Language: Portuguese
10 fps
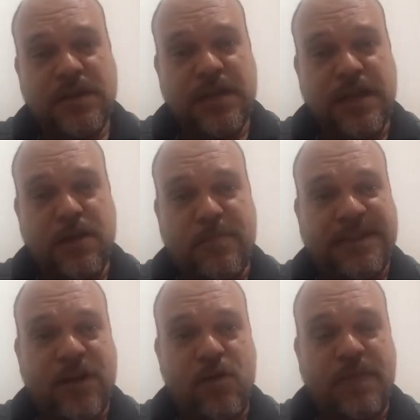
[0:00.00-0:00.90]
e
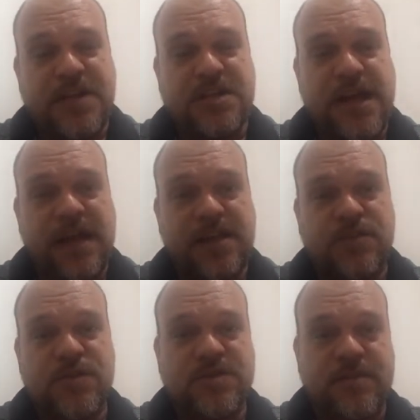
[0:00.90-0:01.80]
mandar compartilhar que
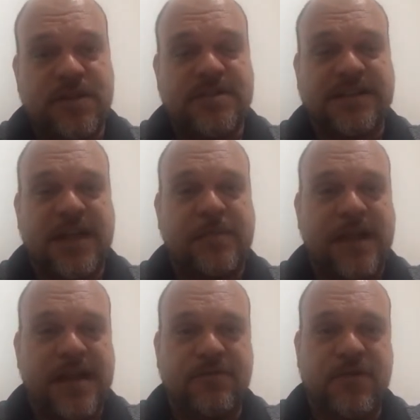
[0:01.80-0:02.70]
seus amigos na
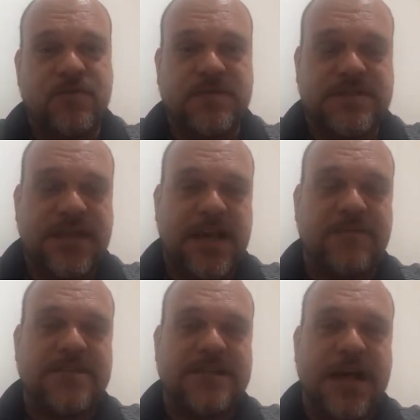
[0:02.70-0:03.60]
timeline vão ser
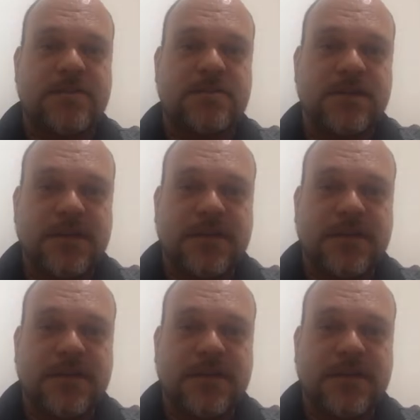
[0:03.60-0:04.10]
avisados